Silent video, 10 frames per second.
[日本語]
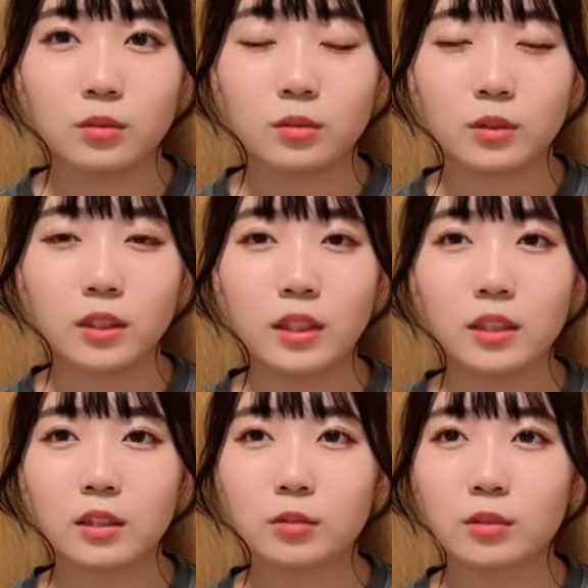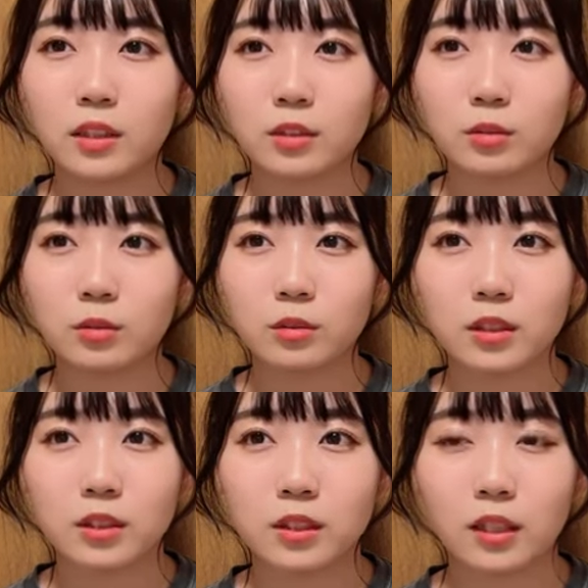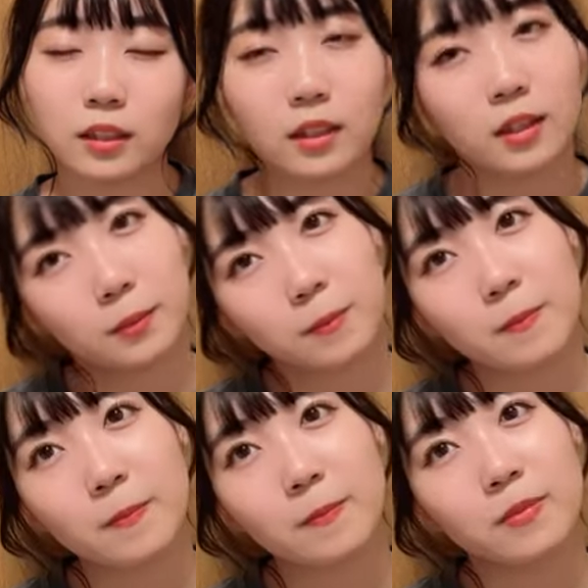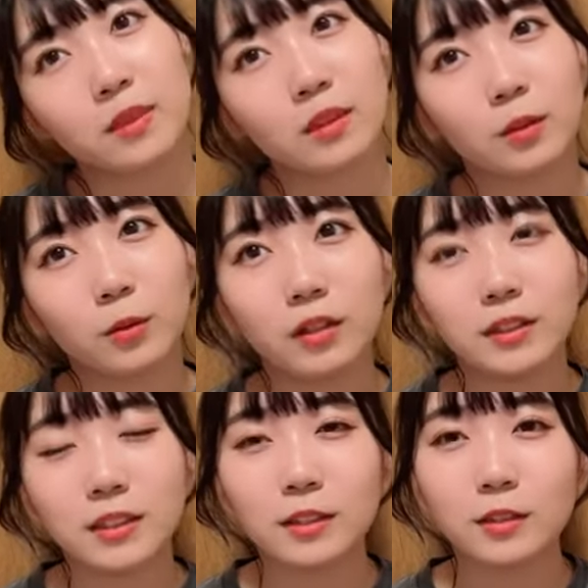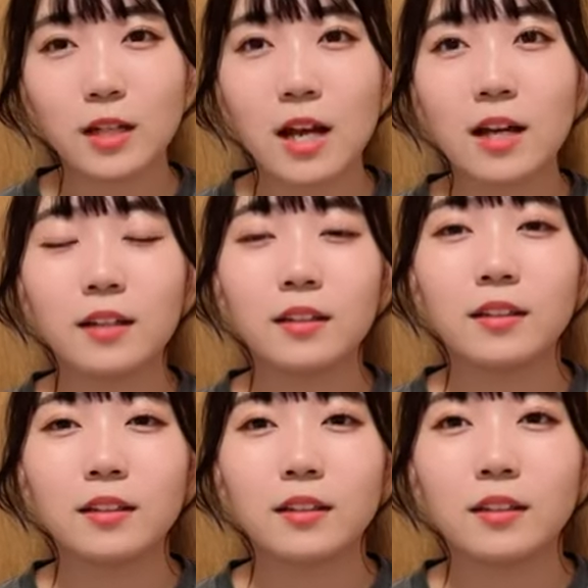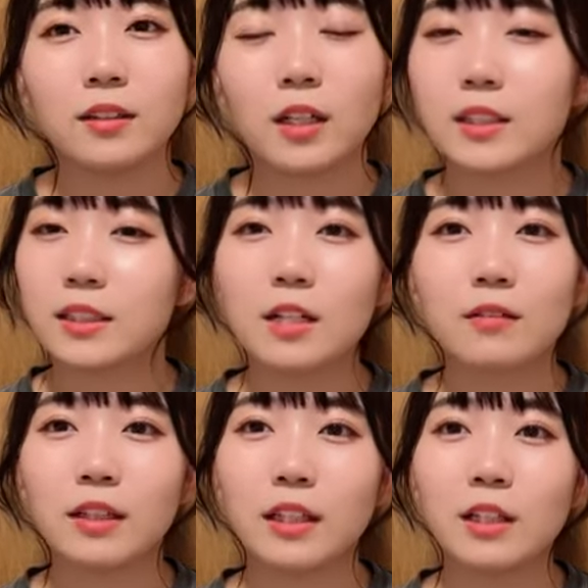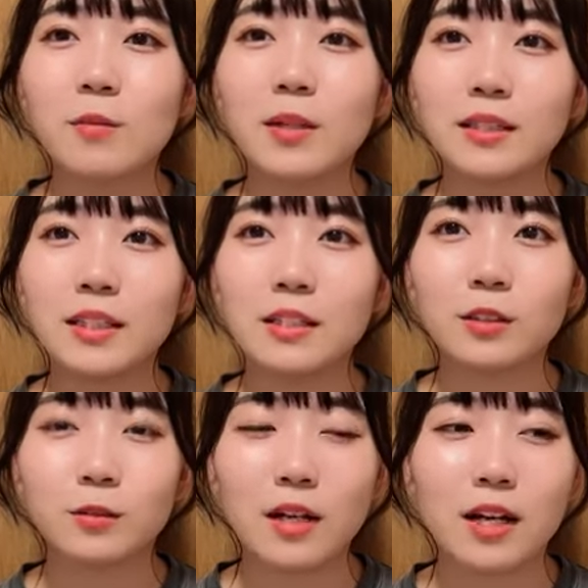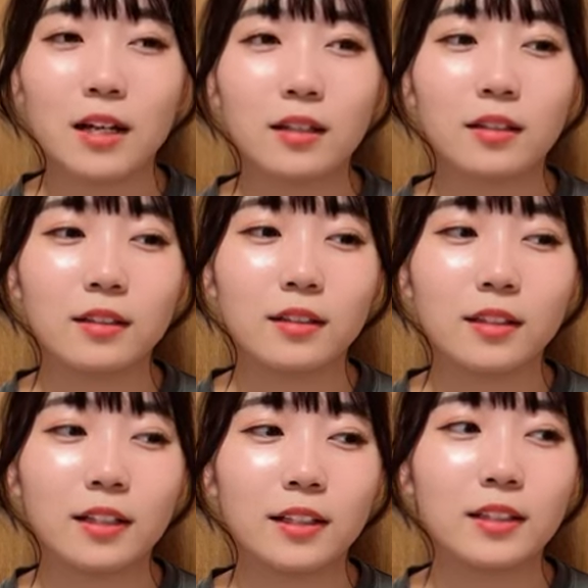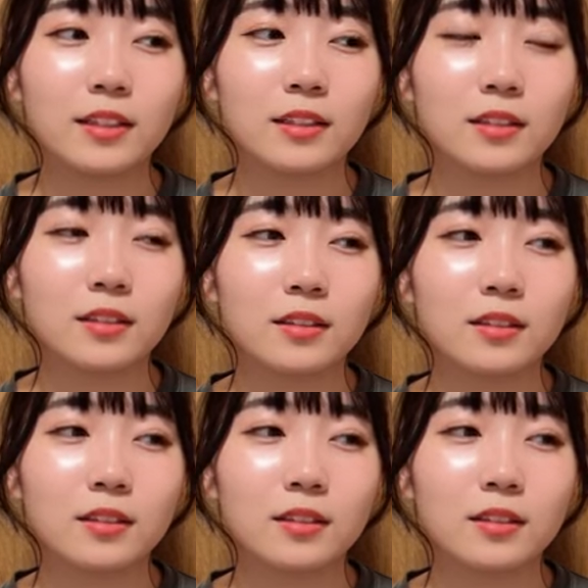振り返って打ったシュートでしたっけ小川選手があ違うわ中村選手はあれです